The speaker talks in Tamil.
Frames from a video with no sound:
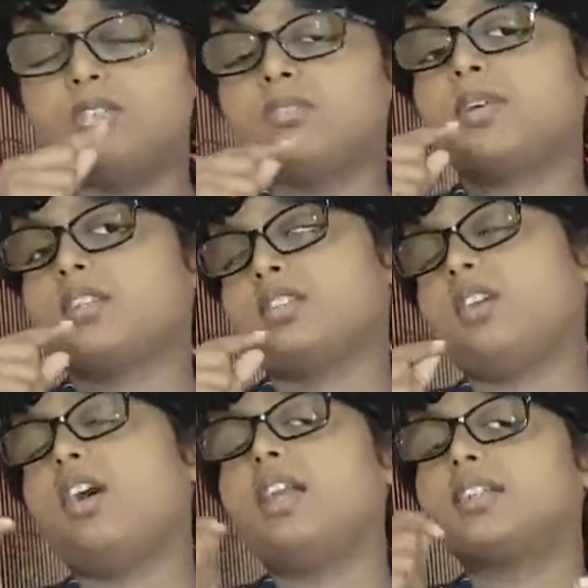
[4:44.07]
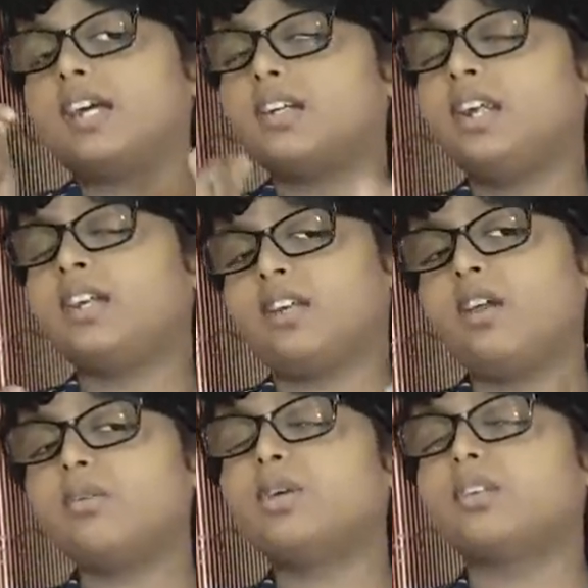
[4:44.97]
டூத் ப்ரஷ்ஷையோ இல்லை டங்
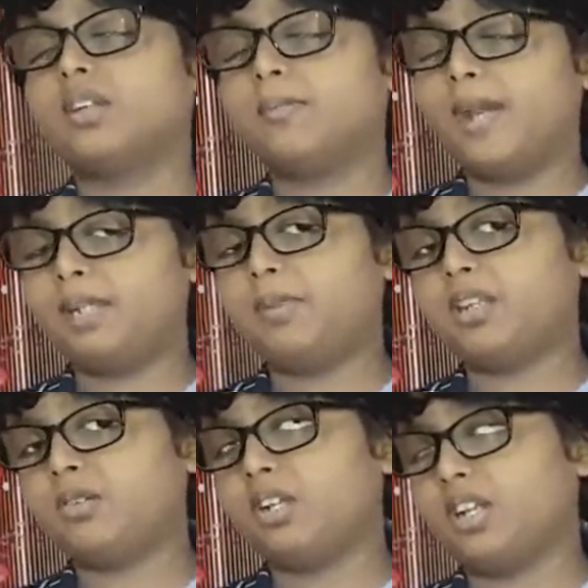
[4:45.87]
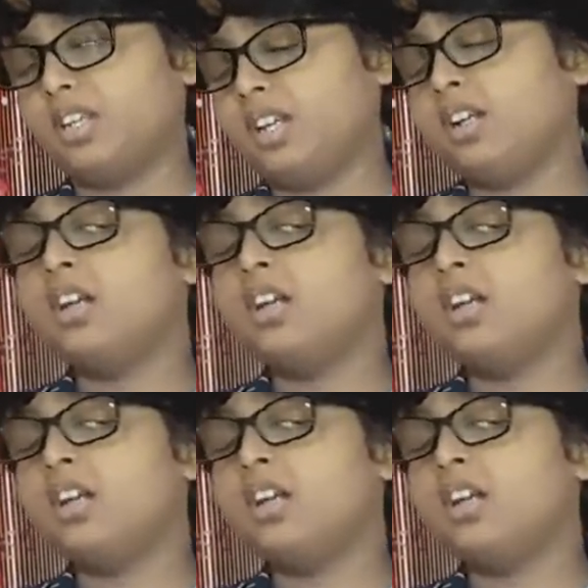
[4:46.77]
கிளீனரையோ இன்னொருத்தர் பயன்படுத்தக்கூடாது